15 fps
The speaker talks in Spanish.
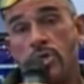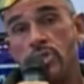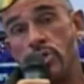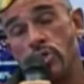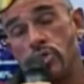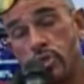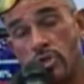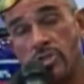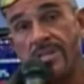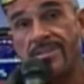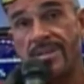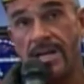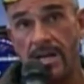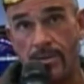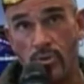Si nosotros
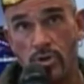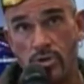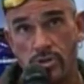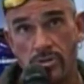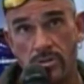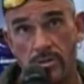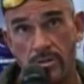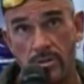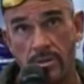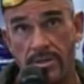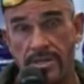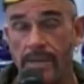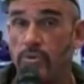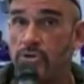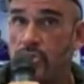entrenamos,
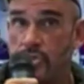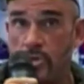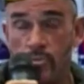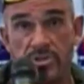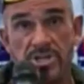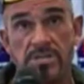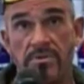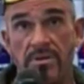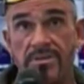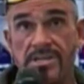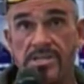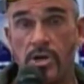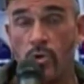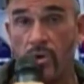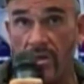ya hemos dicho muchas
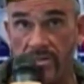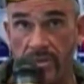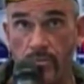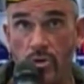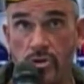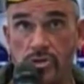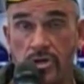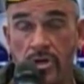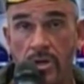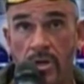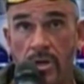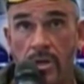veces que lo que hacemos